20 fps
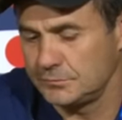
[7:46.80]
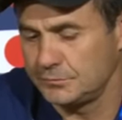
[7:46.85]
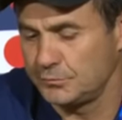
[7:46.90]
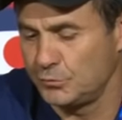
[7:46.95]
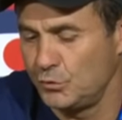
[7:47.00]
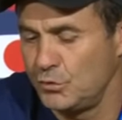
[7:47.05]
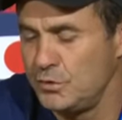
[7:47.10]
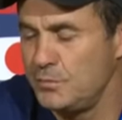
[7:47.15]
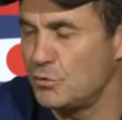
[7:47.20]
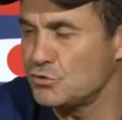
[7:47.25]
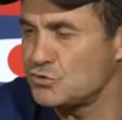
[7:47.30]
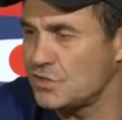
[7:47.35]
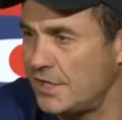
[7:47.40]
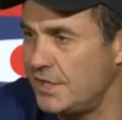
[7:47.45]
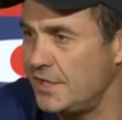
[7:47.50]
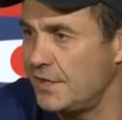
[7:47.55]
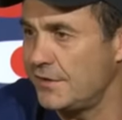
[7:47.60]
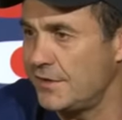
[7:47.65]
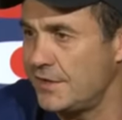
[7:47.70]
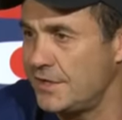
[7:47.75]
pudimos
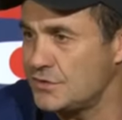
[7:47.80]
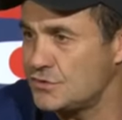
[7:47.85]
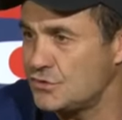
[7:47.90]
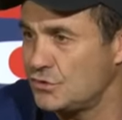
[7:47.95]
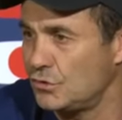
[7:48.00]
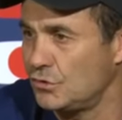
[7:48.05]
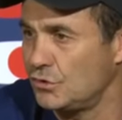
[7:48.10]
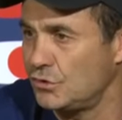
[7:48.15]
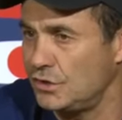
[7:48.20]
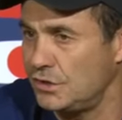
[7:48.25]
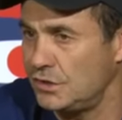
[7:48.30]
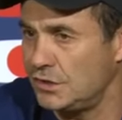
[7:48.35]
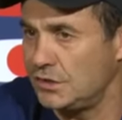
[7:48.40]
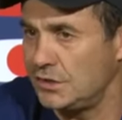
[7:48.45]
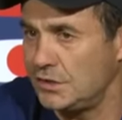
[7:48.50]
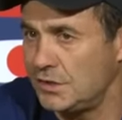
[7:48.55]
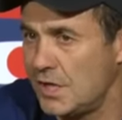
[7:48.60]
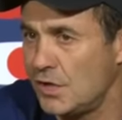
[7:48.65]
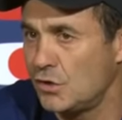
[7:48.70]
salir de eso y,